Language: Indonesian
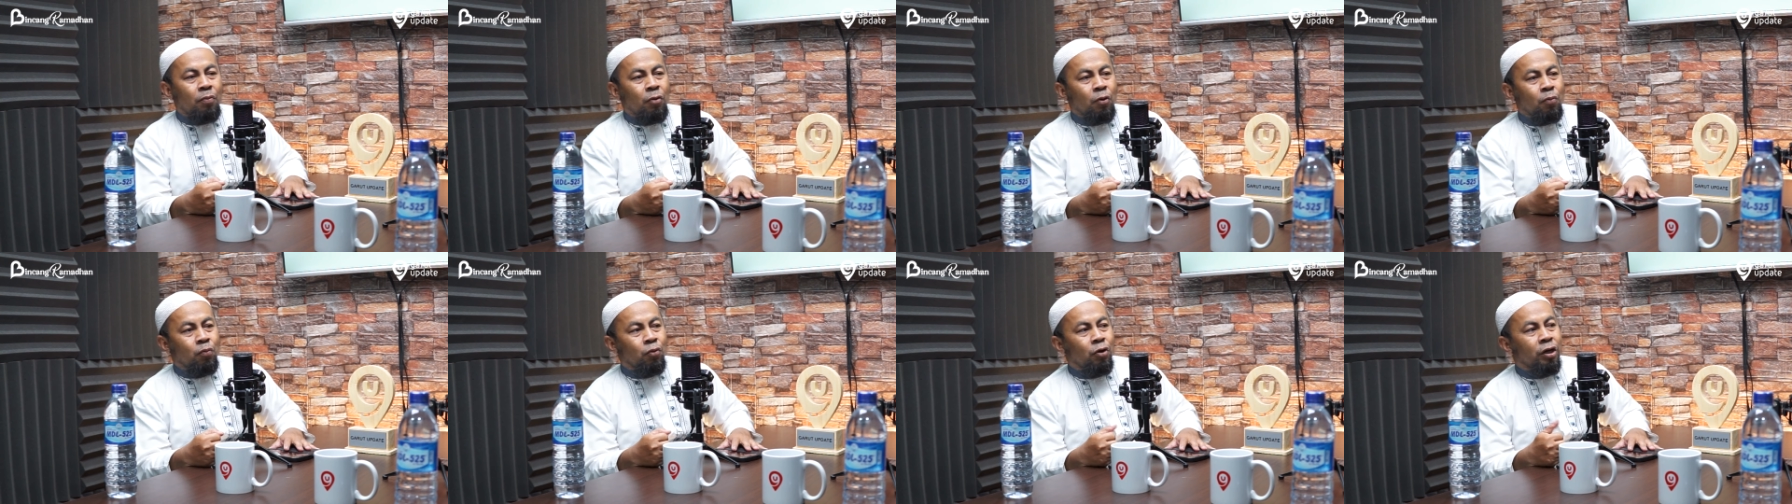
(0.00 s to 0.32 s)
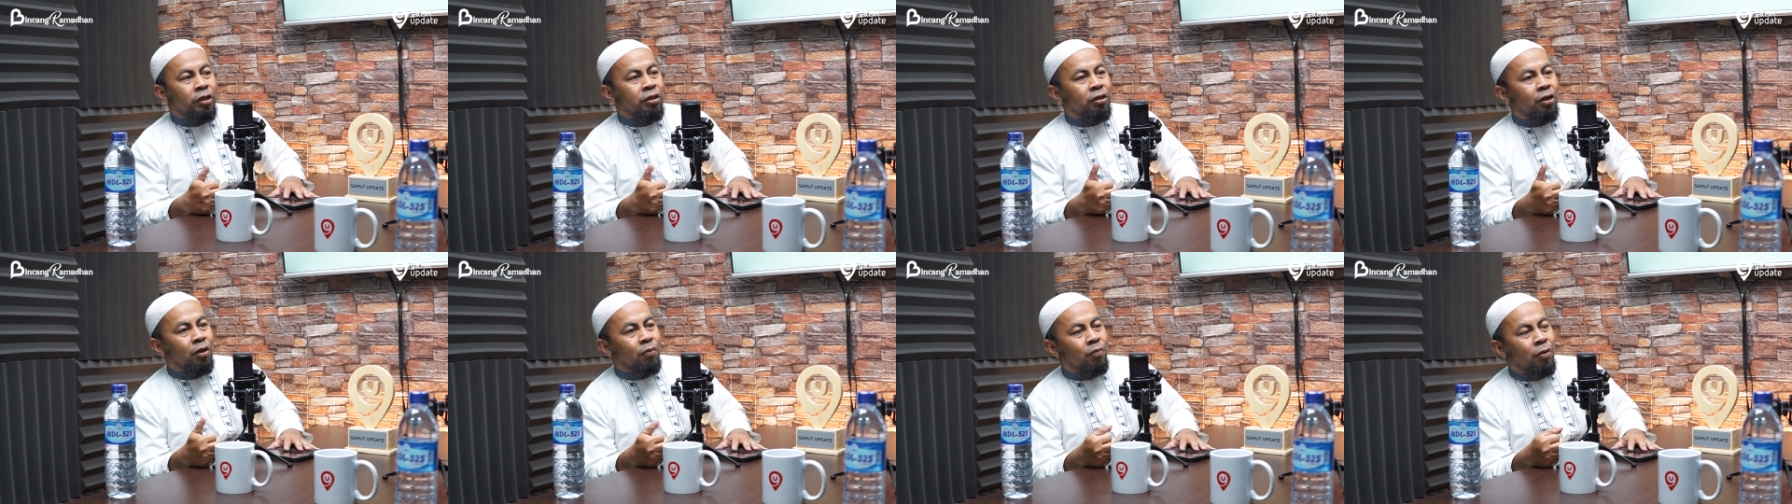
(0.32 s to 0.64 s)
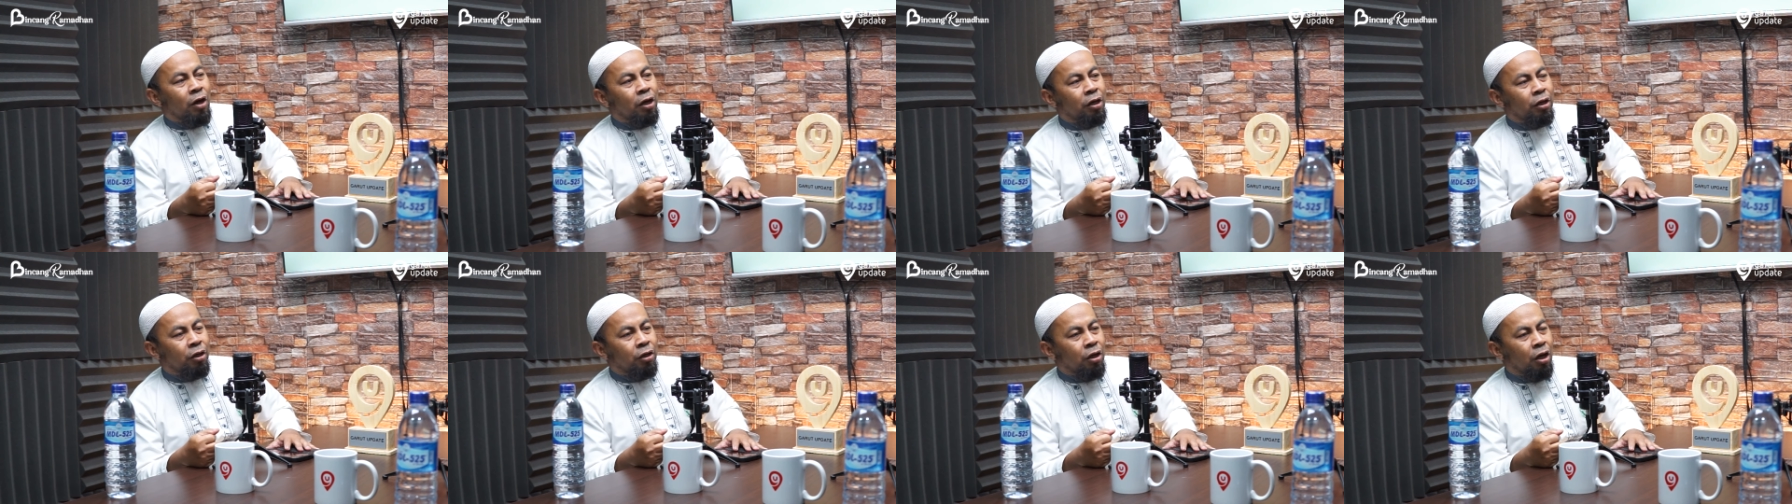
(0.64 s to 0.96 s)
membuat
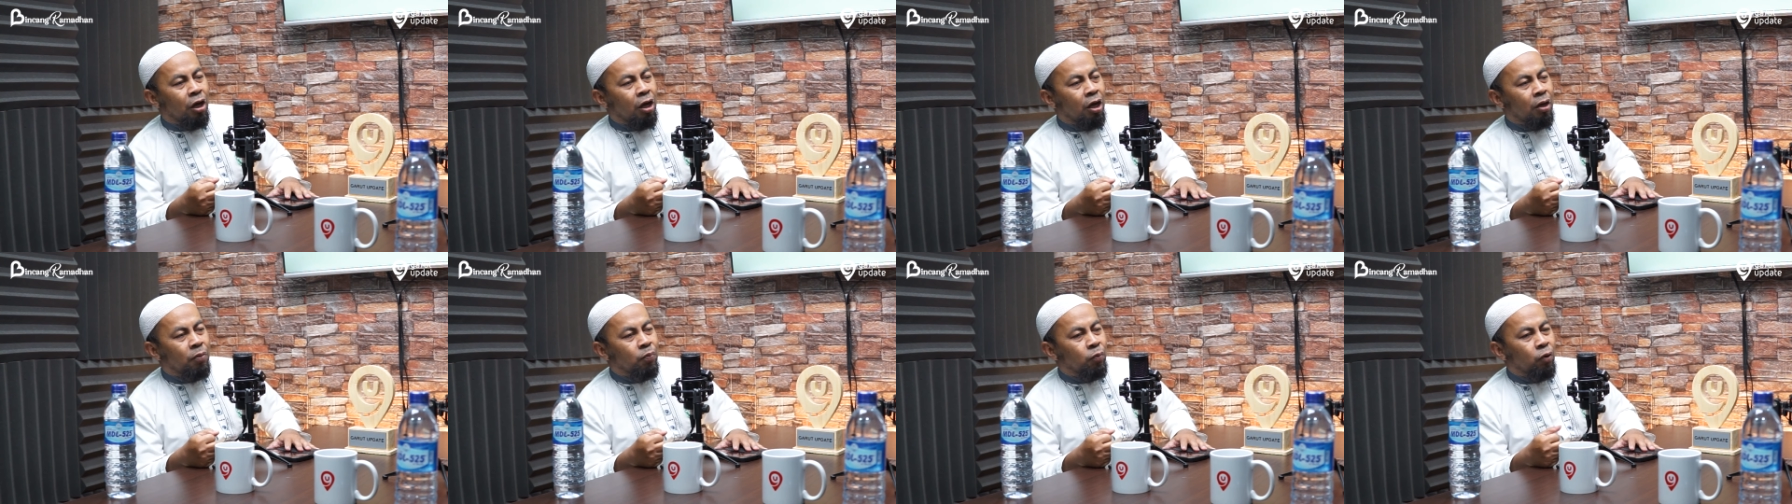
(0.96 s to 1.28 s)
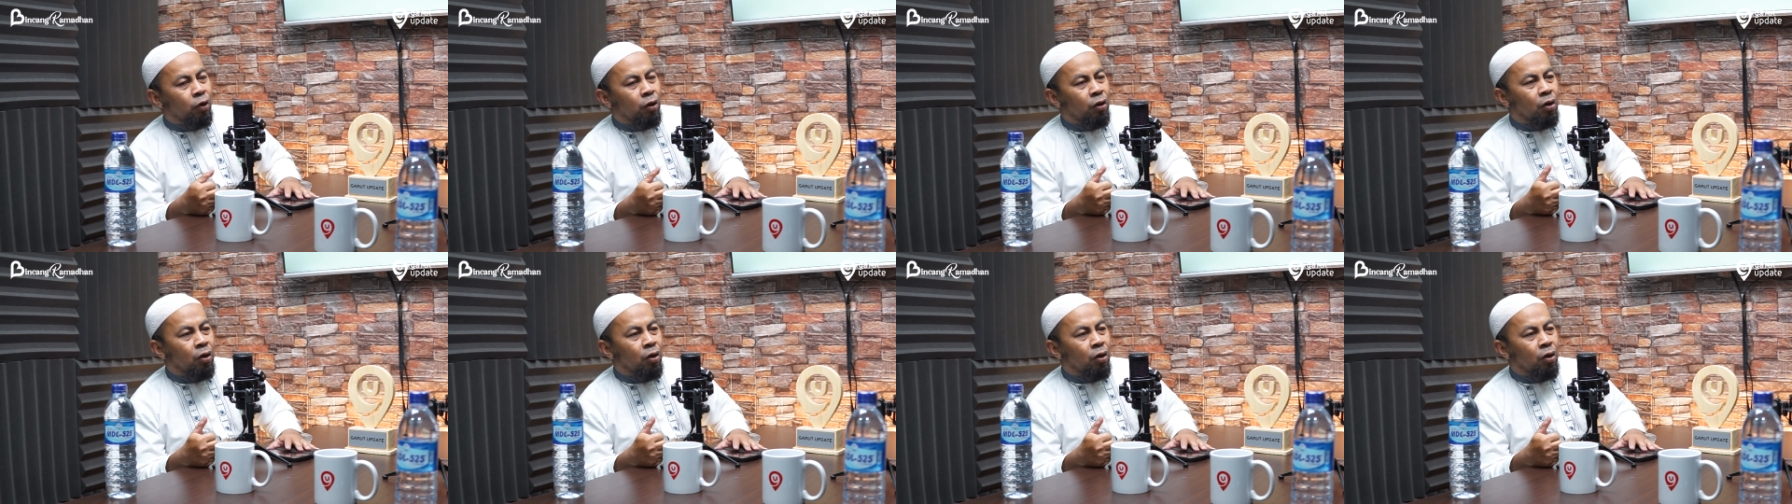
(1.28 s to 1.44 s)
kebaikan,